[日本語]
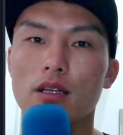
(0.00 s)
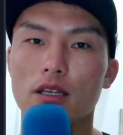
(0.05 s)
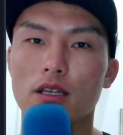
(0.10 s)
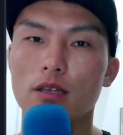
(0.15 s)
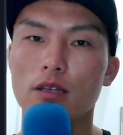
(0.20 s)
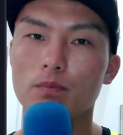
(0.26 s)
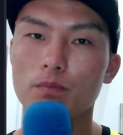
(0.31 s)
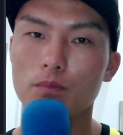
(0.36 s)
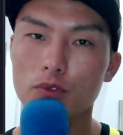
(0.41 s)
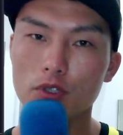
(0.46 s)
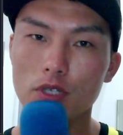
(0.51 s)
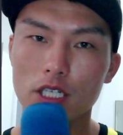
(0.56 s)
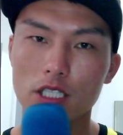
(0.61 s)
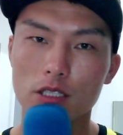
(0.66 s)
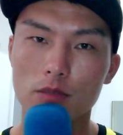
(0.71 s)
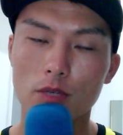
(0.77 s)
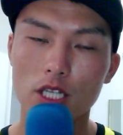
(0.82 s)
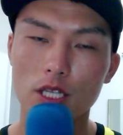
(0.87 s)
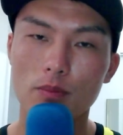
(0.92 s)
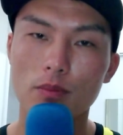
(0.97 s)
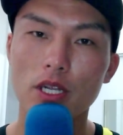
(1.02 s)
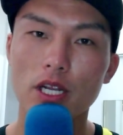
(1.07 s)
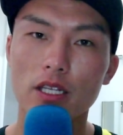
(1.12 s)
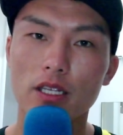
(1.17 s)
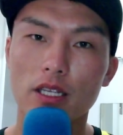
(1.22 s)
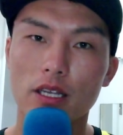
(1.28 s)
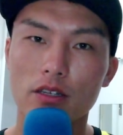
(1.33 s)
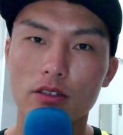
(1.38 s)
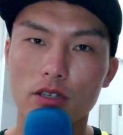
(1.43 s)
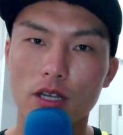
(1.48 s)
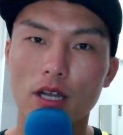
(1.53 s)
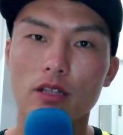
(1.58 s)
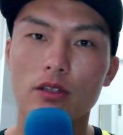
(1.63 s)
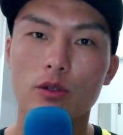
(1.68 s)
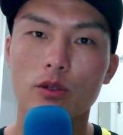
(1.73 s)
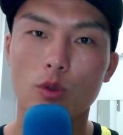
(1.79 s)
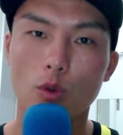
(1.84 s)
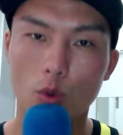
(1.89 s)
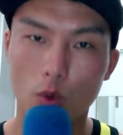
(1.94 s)
いっぷん足まで見れている
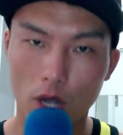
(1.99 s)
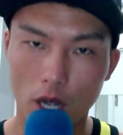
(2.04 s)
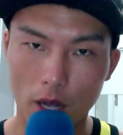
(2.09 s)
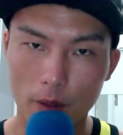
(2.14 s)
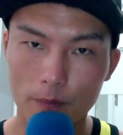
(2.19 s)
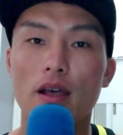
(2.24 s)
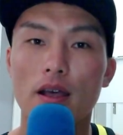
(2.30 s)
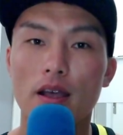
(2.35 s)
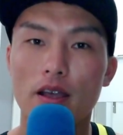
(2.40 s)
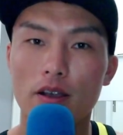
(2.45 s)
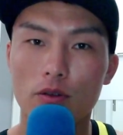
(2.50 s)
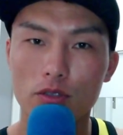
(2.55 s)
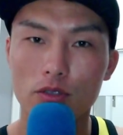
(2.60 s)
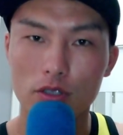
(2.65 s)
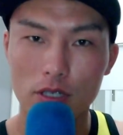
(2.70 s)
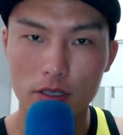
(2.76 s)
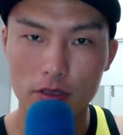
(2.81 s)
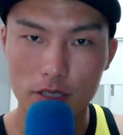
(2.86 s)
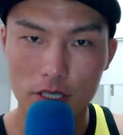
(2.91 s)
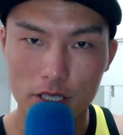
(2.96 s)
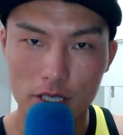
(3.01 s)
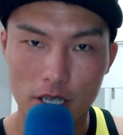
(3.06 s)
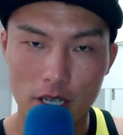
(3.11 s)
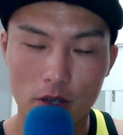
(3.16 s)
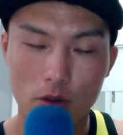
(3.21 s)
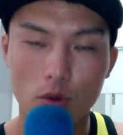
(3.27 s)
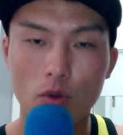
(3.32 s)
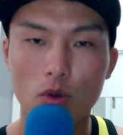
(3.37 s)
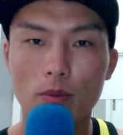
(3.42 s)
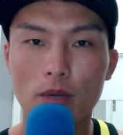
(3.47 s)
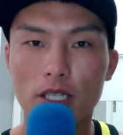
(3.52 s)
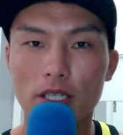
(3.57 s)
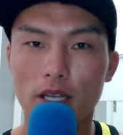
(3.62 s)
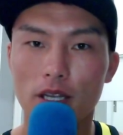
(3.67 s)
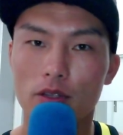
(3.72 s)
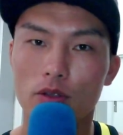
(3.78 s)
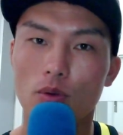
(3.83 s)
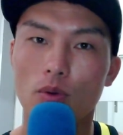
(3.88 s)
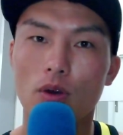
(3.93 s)
かどうか。えー、おそらくですね、ここま
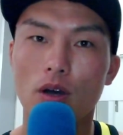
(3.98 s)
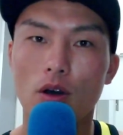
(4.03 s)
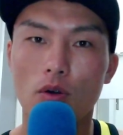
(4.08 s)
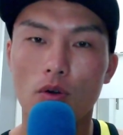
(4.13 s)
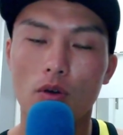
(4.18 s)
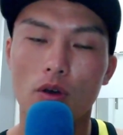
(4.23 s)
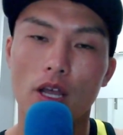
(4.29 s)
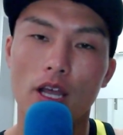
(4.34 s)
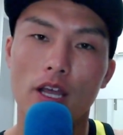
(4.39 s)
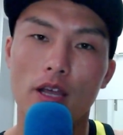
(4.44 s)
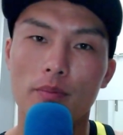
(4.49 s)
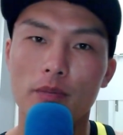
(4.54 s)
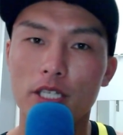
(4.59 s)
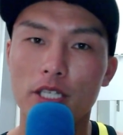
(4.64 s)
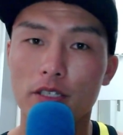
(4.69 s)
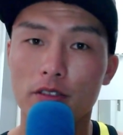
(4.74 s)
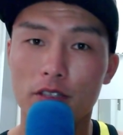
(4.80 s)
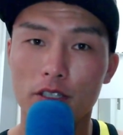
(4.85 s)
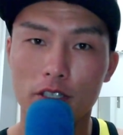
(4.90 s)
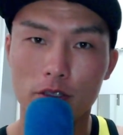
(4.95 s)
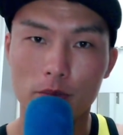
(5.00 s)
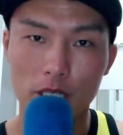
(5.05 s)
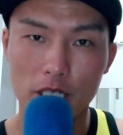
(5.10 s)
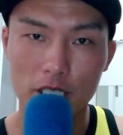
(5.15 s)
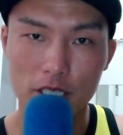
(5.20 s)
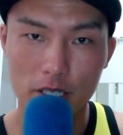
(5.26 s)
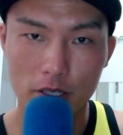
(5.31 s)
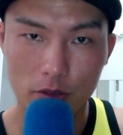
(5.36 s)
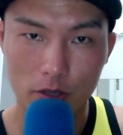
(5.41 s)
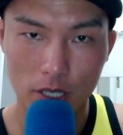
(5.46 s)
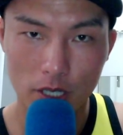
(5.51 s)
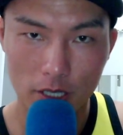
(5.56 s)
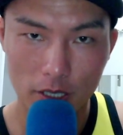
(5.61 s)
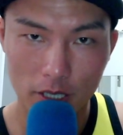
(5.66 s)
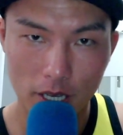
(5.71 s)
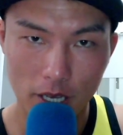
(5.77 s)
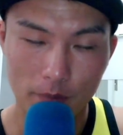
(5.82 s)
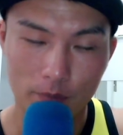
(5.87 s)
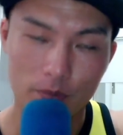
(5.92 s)
で動画を見てくれてる皆さんの中
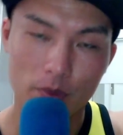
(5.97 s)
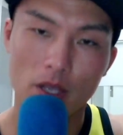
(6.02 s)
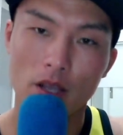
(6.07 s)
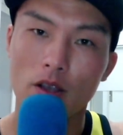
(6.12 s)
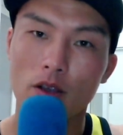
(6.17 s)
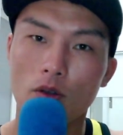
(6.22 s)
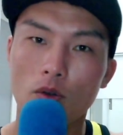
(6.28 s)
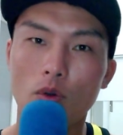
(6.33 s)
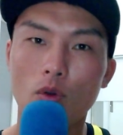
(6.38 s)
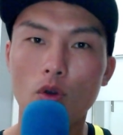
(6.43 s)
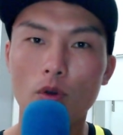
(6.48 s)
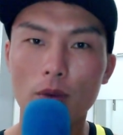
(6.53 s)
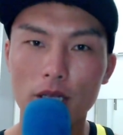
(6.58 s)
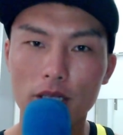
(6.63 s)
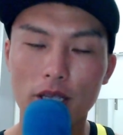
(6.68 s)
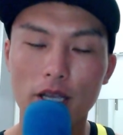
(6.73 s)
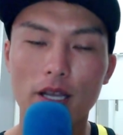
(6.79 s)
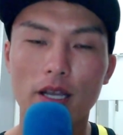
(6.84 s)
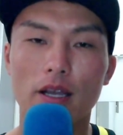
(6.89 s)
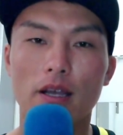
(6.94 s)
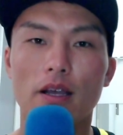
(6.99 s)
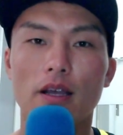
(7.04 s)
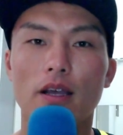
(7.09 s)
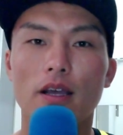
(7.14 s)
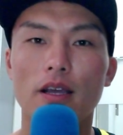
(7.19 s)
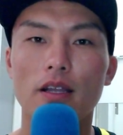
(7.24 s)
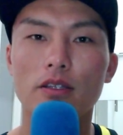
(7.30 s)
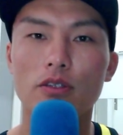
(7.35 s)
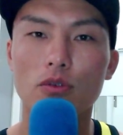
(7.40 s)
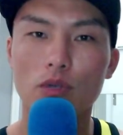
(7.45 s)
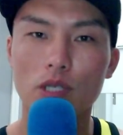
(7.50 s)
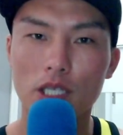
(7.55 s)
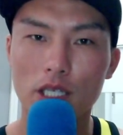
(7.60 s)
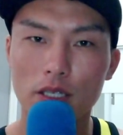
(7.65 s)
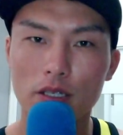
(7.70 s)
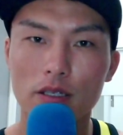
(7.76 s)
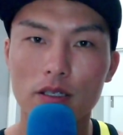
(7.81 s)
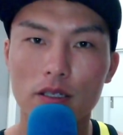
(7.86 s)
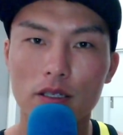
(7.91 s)
で、ここまで
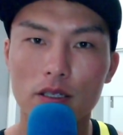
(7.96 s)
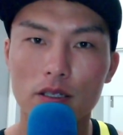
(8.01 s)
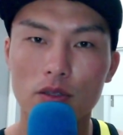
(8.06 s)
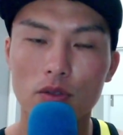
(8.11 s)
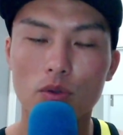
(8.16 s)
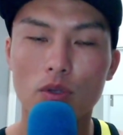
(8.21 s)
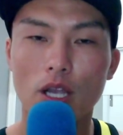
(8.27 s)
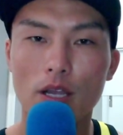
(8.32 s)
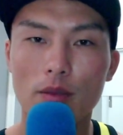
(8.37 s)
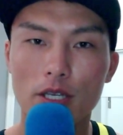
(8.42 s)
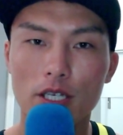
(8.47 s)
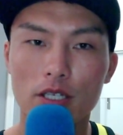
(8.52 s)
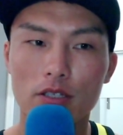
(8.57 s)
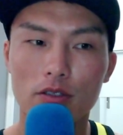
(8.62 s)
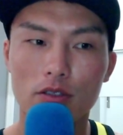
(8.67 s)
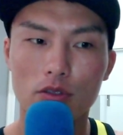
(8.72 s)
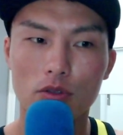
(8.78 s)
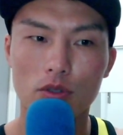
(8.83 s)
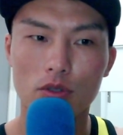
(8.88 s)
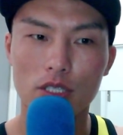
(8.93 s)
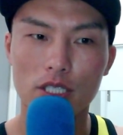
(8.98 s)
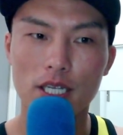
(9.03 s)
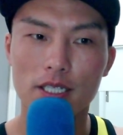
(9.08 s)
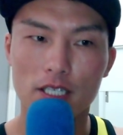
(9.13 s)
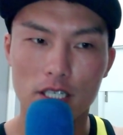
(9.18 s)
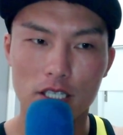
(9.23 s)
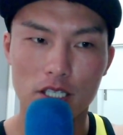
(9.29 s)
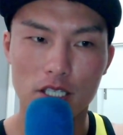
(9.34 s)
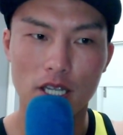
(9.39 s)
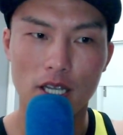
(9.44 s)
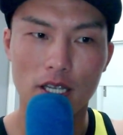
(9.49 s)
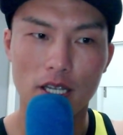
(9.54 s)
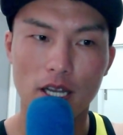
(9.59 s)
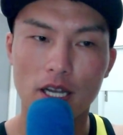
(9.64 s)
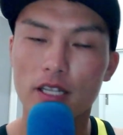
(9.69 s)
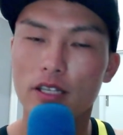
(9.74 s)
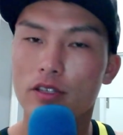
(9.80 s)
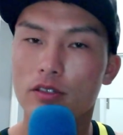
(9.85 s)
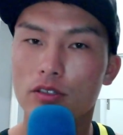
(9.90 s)
エントリーのタイミングっていうのを精査して
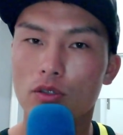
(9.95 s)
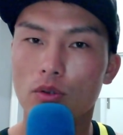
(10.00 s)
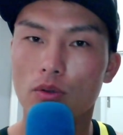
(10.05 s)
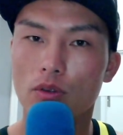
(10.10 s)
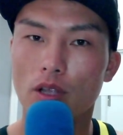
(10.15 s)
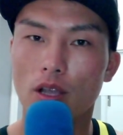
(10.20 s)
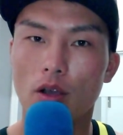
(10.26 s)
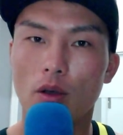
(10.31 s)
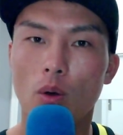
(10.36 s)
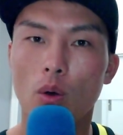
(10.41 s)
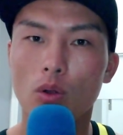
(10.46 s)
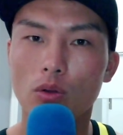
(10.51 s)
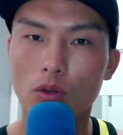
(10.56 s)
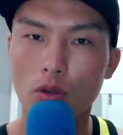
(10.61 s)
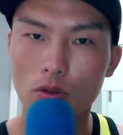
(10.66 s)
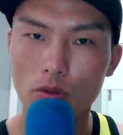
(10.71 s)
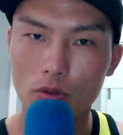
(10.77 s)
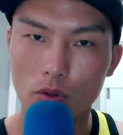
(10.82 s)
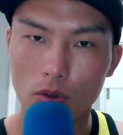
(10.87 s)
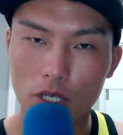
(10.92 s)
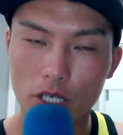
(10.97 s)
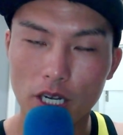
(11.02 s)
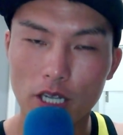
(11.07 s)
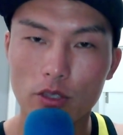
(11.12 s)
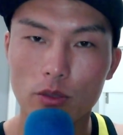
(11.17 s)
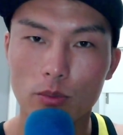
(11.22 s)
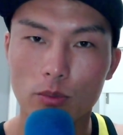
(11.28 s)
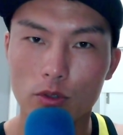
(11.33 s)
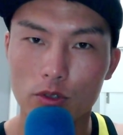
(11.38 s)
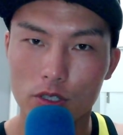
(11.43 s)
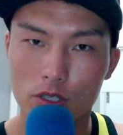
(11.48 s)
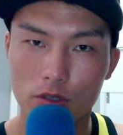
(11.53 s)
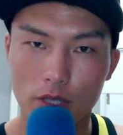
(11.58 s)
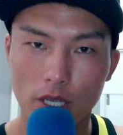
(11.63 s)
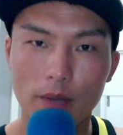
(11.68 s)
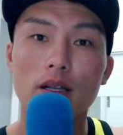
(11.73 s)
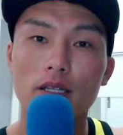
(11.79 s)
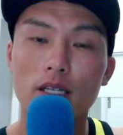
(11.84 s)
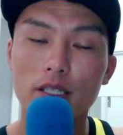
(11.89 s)
やれてる人ってほとんどいないと思うんですよ
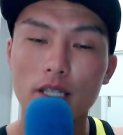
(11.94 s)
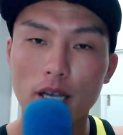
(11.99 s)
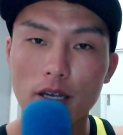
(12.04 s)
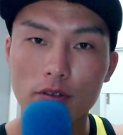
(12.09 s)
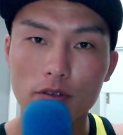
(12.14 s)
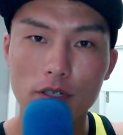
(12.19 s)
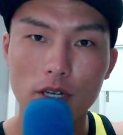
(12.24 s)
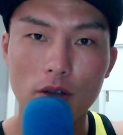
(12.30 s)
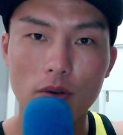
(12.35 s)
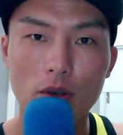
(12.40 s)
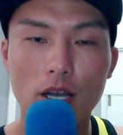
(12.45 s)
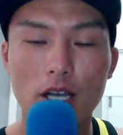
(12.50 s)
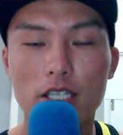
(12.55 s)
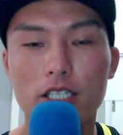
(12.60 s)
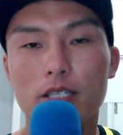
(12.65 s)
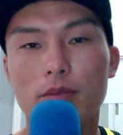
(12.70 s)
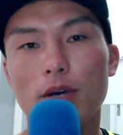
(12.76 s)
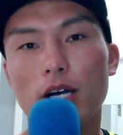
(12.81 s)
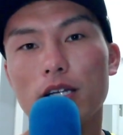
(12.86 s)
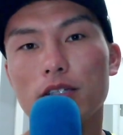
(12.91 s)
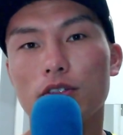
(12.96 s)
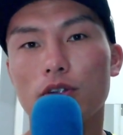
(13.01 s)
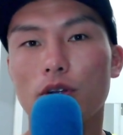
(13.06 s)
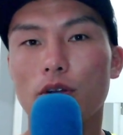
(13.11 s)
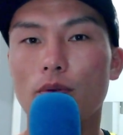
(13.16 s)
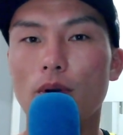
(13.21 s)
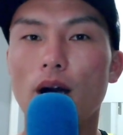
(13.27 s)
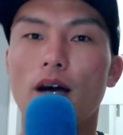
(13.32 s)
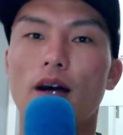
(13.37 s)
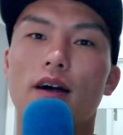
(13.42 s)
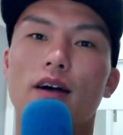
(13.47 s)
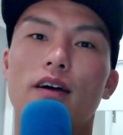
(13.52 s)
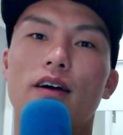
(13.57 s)
ね。ただ裏を返せばそれは